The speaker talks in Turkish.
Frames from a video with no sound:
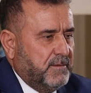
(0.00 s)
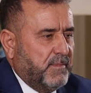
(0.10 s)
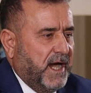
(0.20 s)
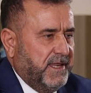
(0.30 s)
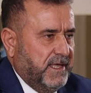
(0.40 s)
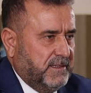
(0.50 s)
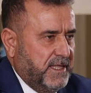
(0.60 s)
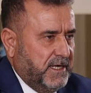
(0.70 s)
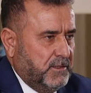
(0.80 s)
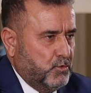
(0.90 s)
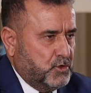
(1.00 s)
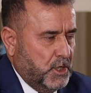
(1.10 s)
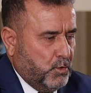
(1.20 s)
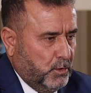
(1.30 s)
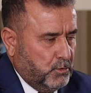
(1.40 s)
Maliyetlerin
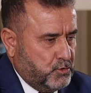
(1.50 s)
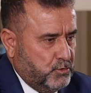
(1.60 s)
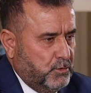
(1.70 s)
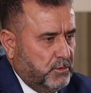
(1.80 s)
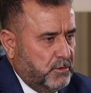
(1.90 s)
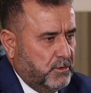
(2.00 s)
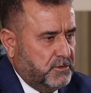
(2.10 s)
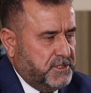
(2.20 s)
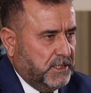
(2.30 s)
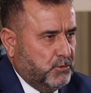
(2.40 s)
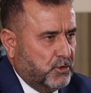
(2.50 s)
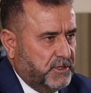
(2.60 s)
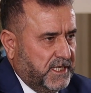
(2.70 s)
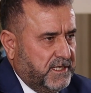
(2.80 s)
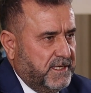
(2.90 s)
yüksek oluşu, e,
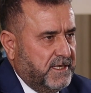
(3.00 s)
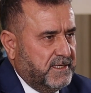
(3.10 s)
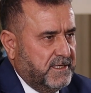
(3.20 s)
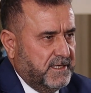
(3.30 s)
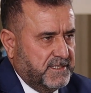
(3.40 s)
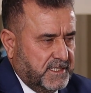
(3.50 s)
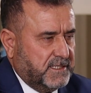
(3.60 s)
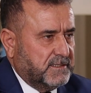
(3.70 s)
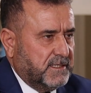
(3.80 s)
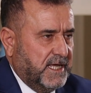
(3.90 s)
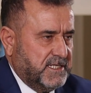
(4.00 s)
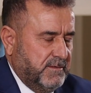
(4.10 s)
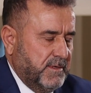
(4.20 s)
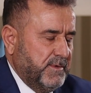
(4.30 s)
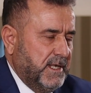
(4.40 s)
sektördeki e, sıkıntılar
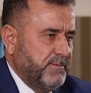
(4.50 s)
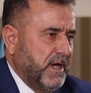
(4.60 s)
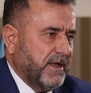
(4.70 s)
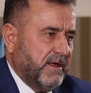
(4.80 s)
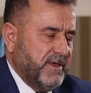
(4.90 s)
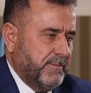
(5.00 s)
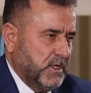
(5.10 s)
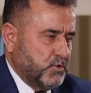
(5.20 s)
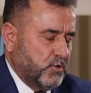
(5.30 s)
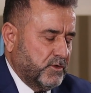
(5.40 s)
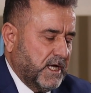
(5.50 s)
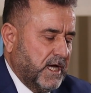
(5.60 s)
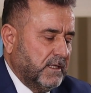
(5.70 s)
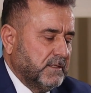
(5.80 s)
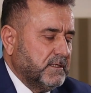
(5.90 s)
sebebiyle bir ara vermek zorunda
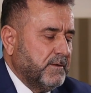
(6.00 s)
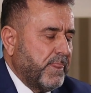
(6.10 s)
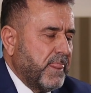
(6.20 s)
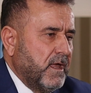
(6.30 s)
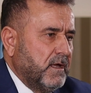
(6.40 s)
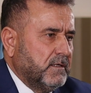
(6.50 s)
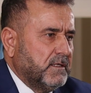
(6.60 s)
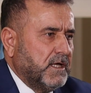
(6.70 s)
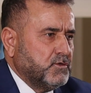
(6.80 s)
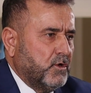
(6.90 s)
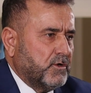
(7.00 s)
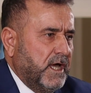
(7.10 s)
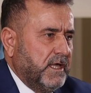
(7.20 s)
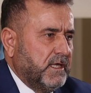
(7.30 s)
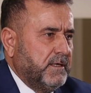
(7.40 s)
kaldık. Daha
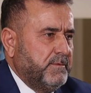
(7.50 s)
sonra